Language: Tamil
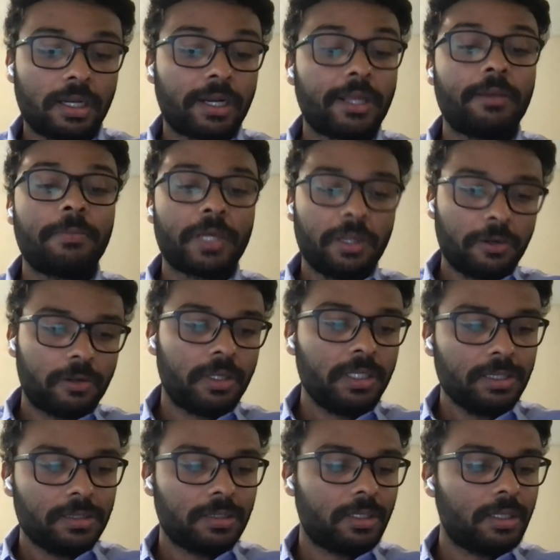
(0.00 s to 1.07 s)
நிறைய பேரோட
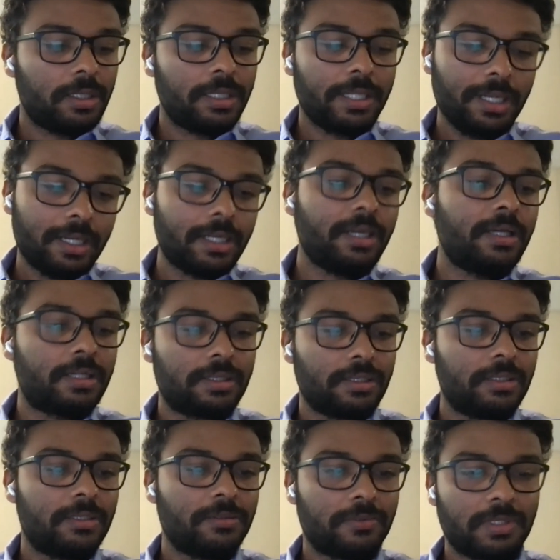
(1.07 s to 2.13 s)
இல்ல
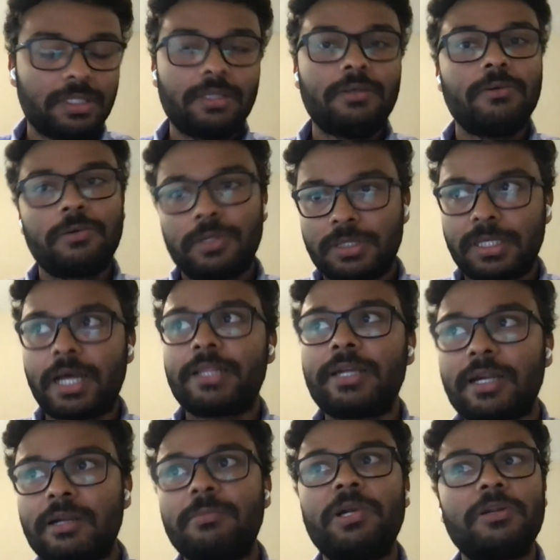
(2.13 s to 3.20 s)
இது வந்து ஒரு
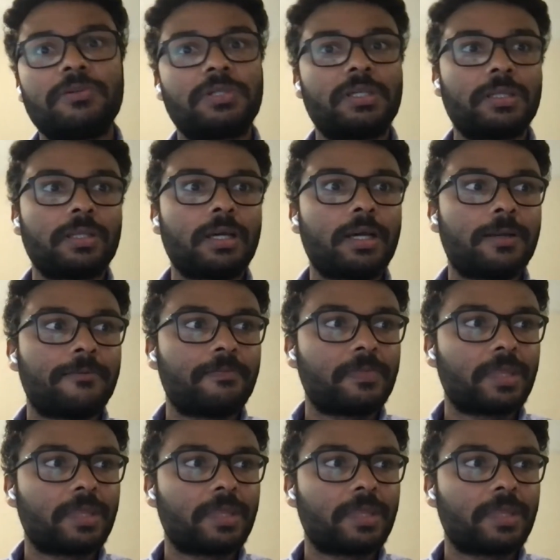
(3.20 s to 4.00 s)
சாதாரணமான விஷயம்தான்